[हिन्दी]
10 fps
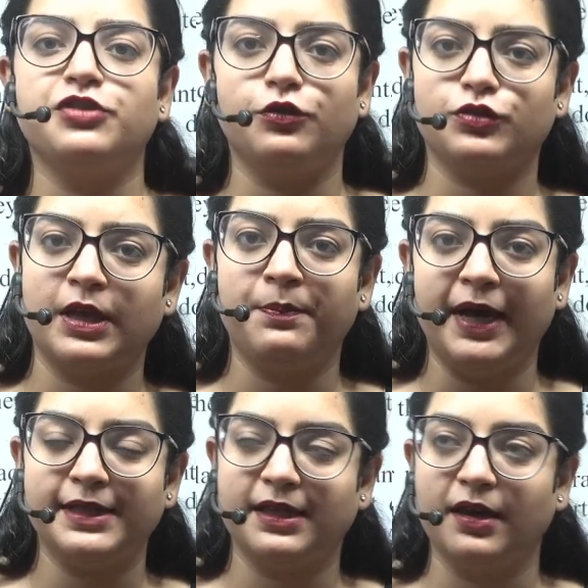उसके
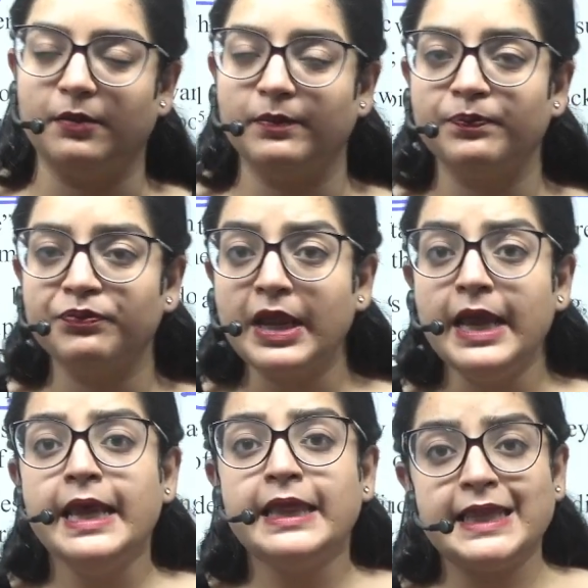पास है अब
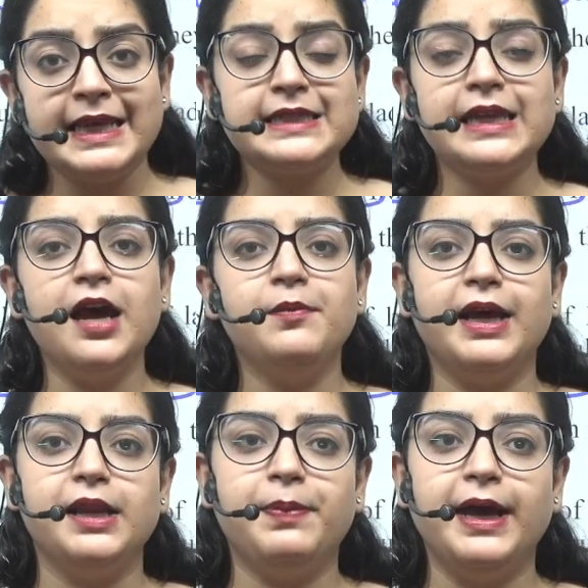तीसरा
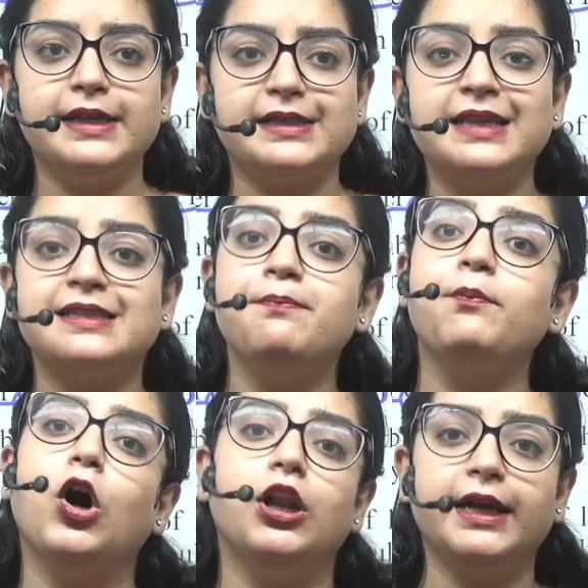हमारे पास है
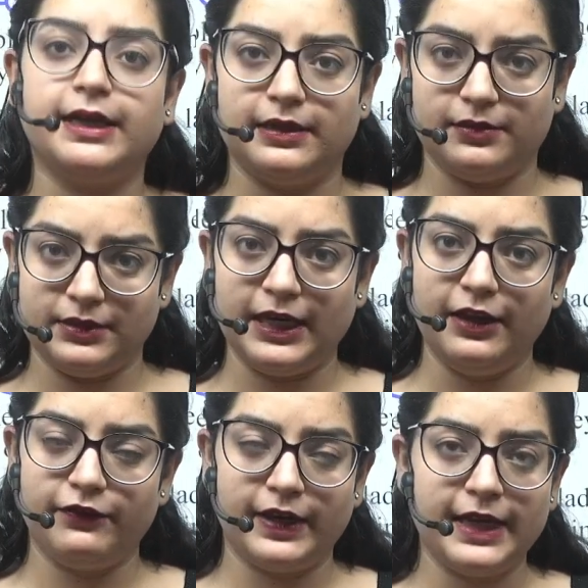सिंबॉलिक
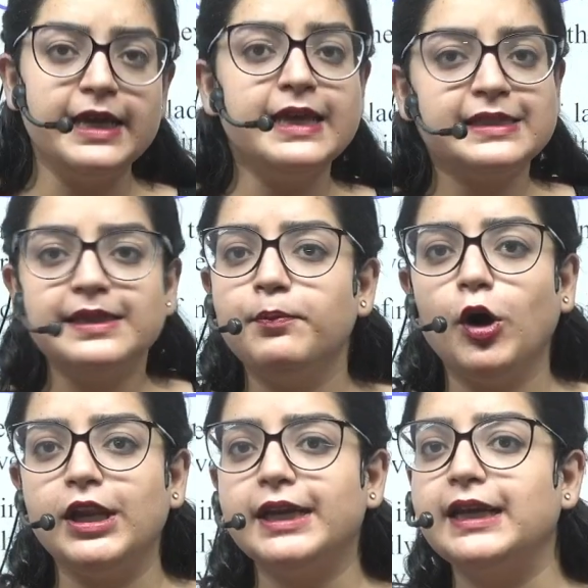डिलीवरी
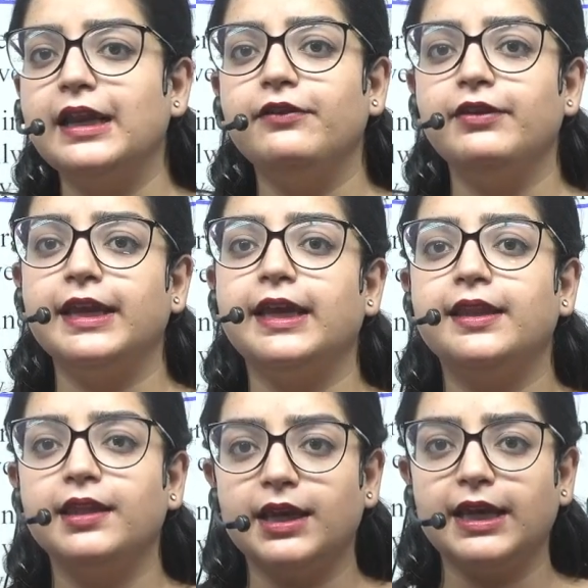सिंबॉलिक डिलीवरी के
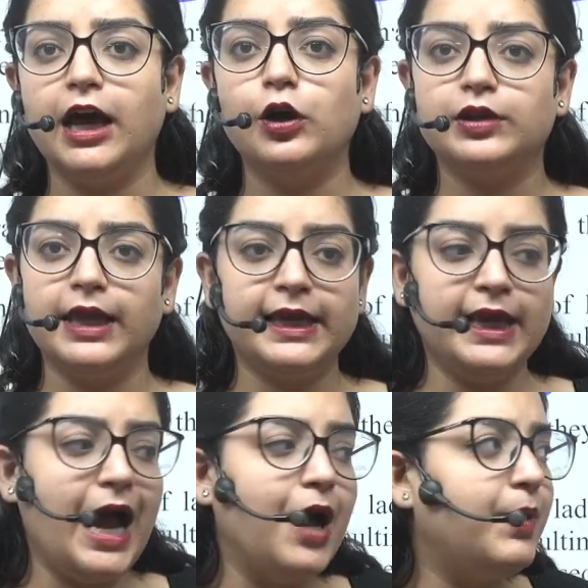अंदर क्या होता है कि
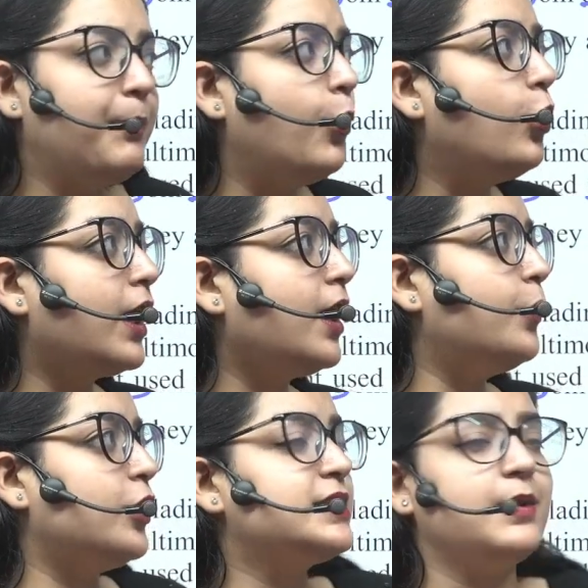आप अब पूरा का
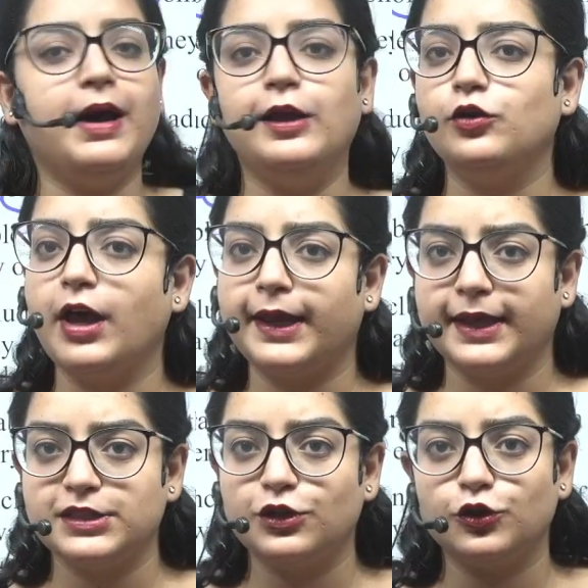पूरा सामान उठा के
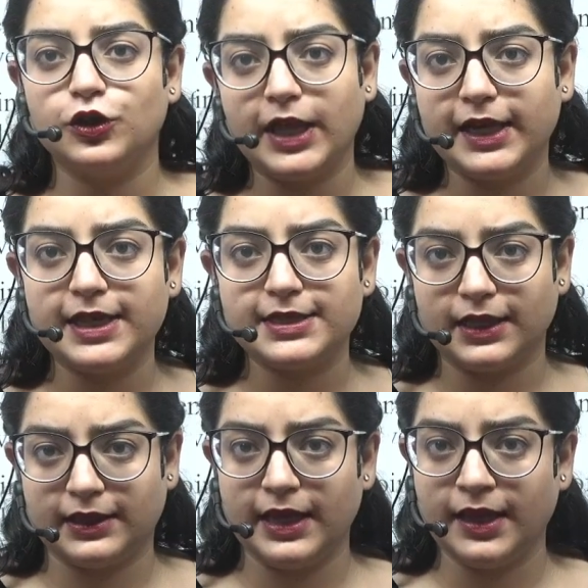किसी को तो दे नहीं
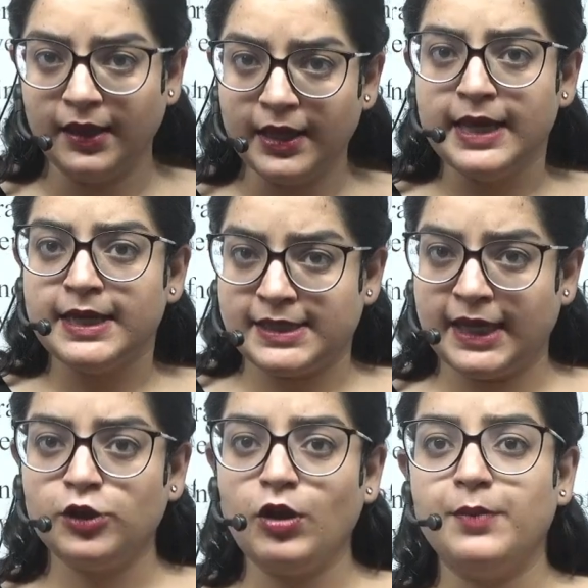सकते हैं ठीक
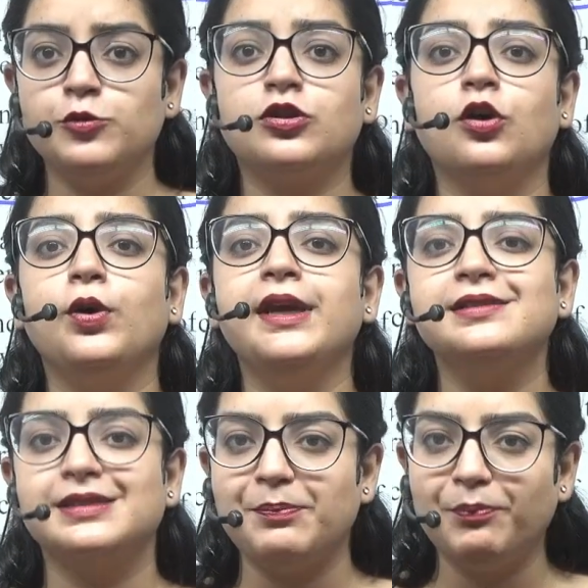है तो आप उसका कोई
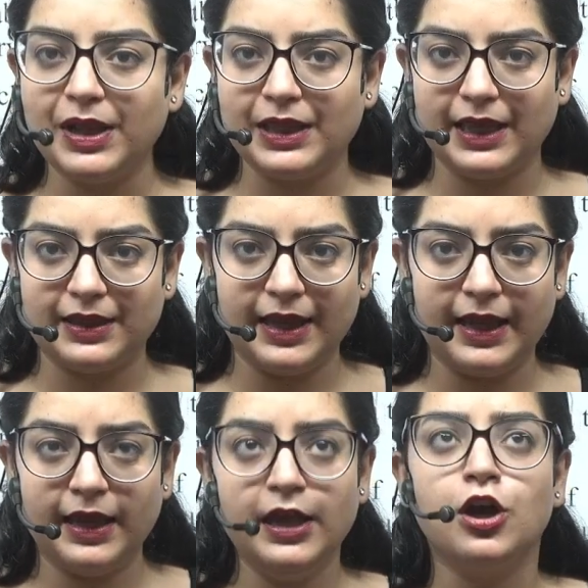सिंबल देते
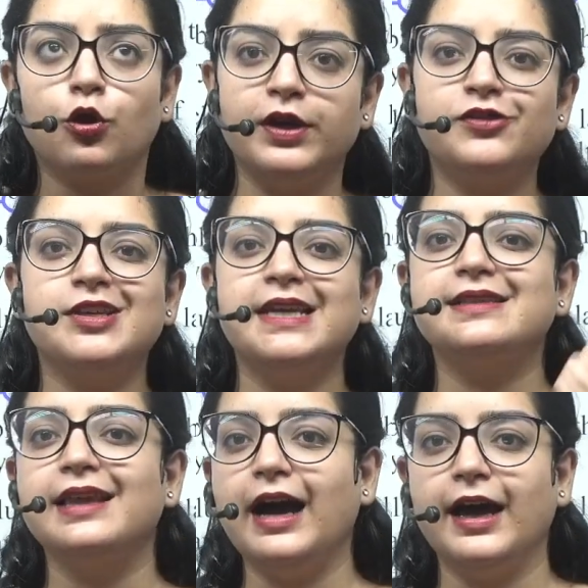हैं कोई चीज़
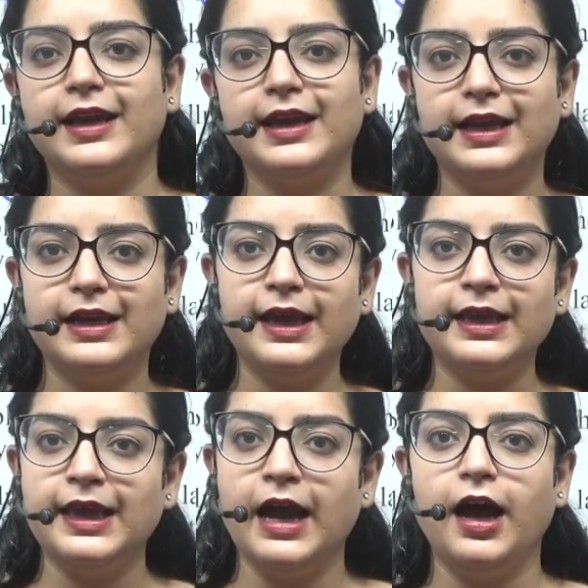दिखाने के लिए
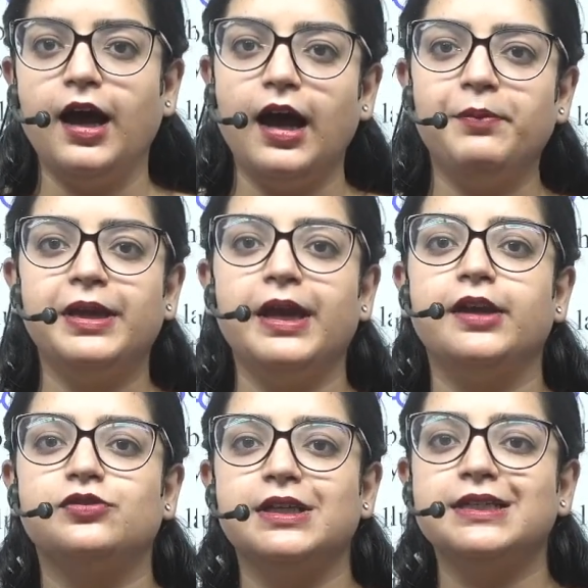कि हाँ अब ये
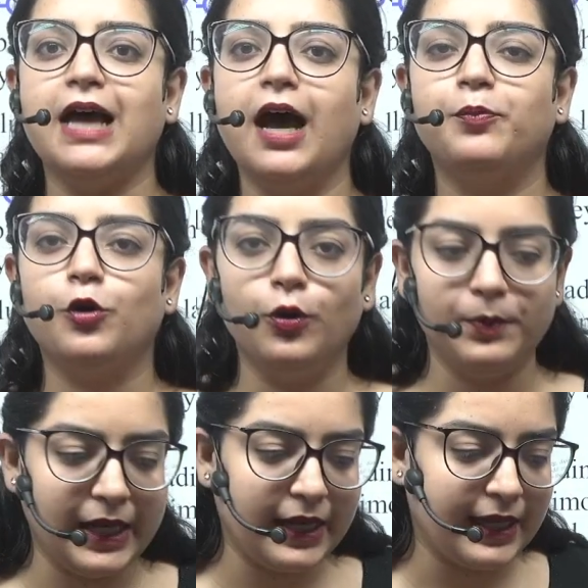चीज़ आपको
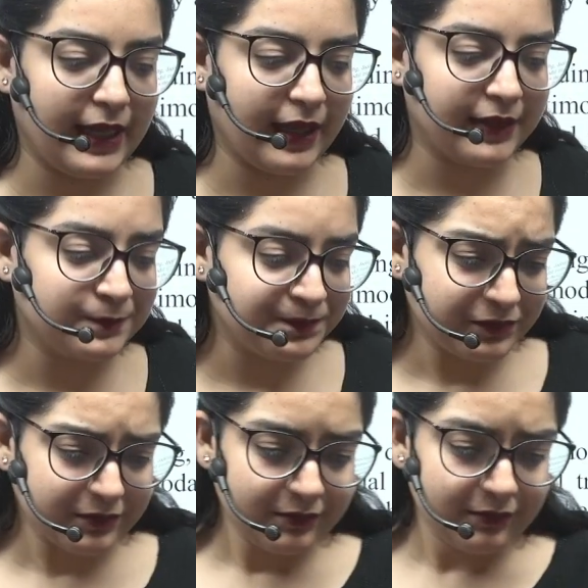मिल गई है
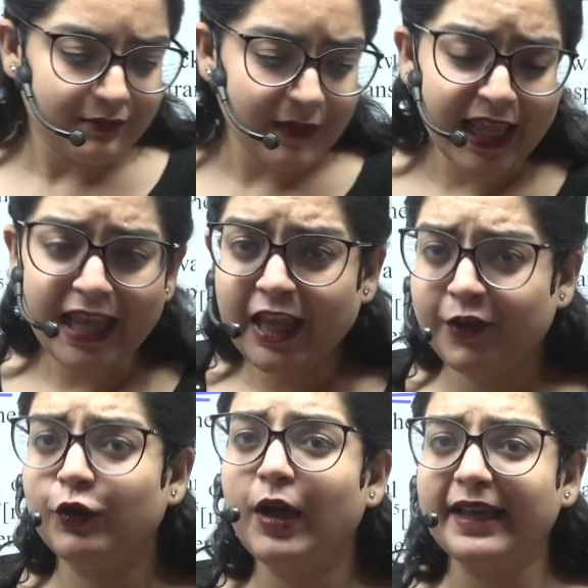
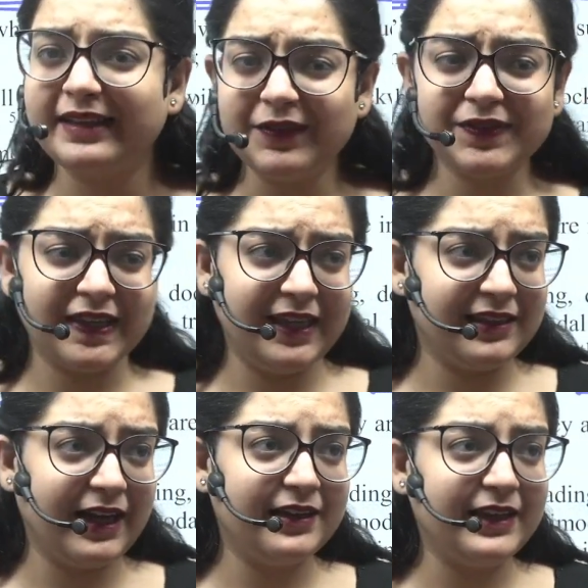इफ़ यू गाइज हैव सीन
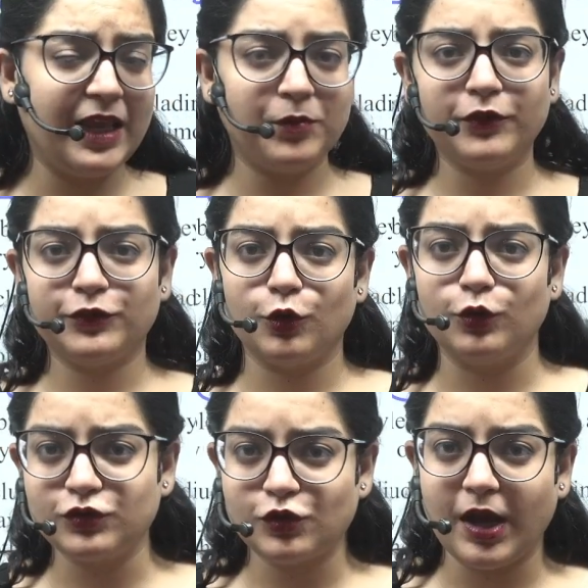दैट गेम ऑफ
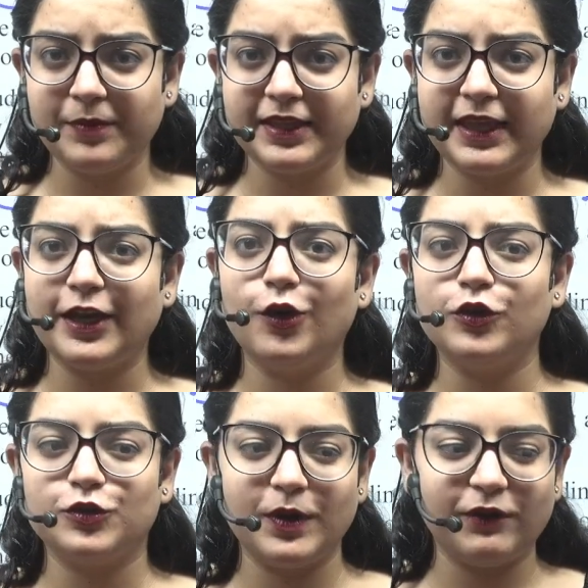थ्रोन सो आपने देखा होगा
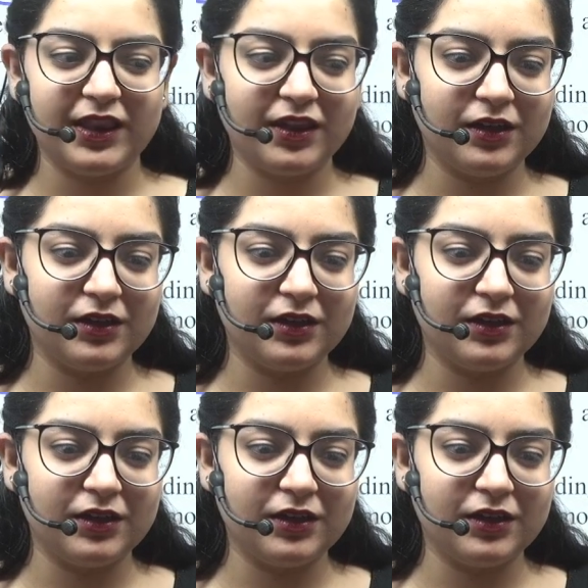उसमें वेन द